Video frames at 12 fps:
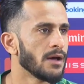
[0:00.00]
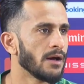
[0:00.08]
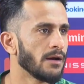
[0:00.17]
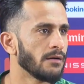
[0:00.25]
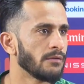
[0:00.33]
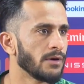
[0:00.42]

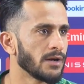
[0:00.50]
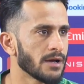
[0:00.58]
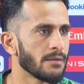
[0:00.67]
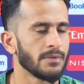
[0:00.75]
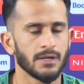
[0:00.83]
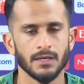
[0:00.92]
वर्ल्ड
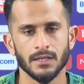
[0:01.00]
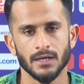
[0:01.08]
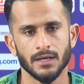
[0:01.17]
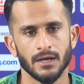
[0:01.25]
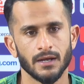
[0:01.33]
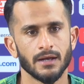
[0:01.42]
कप में यही
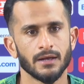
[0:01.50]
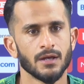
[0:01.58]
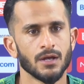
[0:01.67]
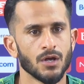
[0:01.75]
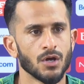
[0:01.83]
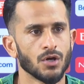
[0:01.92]
देखा गया है
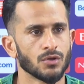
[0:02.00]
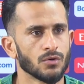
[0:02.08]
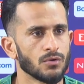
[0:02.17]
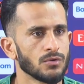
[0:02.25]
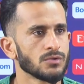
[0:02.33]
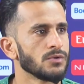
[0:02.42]
तो
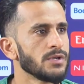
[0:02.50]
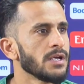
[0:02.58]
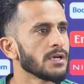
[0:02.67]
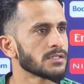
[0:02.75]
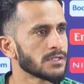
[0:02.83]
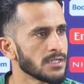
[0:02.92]
उन्हीं
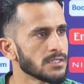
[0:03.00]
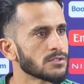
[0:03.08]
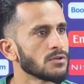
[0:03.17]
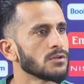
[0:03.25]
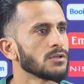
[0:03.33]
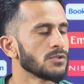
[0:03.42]
स्किल्स
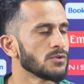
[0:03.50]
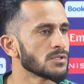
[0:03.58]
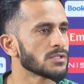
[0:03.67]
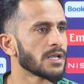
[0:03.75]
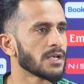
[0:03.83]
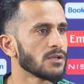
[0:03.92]
को यूज़
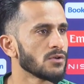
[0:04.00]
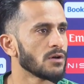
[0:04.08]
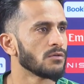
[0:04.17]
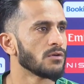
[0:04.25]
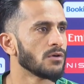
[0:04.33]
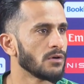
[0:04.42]
करके जो है
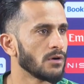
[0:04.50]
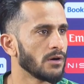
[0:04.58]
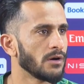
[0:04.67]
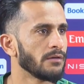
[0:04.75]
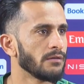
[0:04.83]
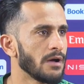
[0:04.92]

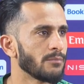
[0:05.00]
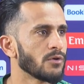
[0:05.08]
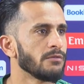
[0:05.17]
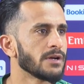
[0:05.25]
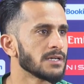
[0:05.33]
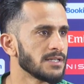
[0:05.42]
वो आपको
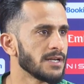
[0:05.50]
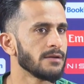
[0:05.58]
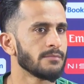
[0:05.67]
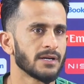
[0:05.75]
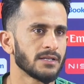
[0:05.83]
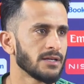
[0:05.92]
विकेट्स लेनी
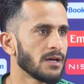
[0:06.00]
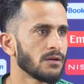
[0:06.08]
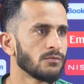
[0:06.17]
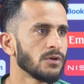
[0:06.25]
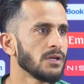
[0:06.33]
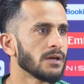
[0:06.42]
पड़ती है और
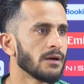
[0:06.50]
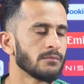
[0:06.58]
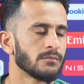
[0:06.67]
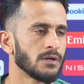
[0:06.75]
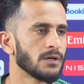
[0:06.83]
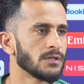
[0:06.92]
वही हम
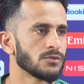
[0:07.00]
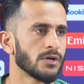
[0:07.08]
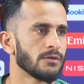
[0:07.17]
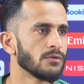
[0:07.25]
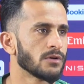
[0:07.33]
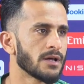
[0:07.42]
जो
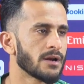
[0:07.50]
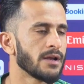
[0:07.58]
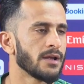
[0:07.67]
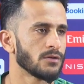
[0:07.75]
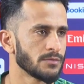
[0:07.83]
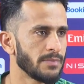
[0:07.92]
है वो कर रहे
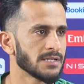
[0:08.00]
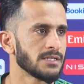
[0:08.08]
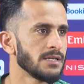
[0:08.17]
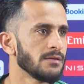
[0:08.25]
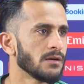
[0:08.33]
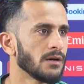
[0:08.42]
हैं और
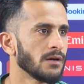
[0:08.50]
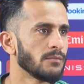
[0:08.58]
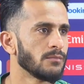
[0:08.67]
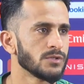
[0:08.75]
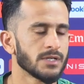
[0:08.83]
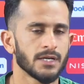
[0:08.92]
स्पेशली
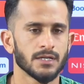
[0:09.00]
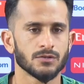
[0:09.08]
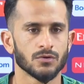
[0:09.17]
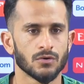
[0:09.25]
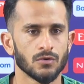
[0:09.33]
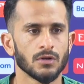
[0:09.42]
मुझे
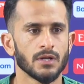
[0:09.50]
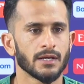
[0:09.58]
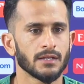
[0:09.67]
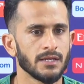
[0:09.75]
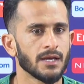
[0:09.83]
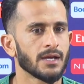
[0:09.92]
जो रोल
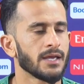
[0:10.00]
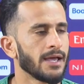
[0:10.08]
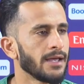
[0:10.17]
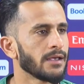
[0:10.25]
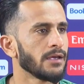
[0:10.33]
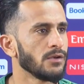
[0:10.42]
एक दिया गया
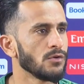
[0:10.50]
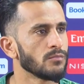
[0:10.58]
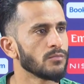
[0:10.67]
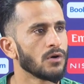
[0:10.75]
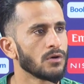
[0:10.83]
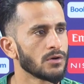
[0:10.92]
है कि न्यू
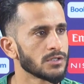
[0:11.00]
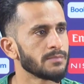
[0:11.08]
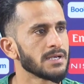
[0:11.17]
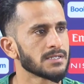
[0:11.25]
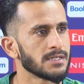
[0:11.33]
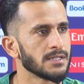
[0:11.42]
बॉल और
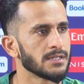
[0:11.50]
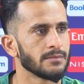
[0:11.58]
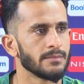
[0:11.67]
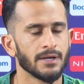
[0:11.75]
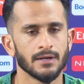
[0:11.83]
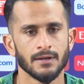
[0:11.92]
स्पेशली इन द
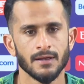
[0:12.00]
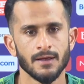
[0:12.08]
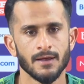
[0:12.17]
मिडल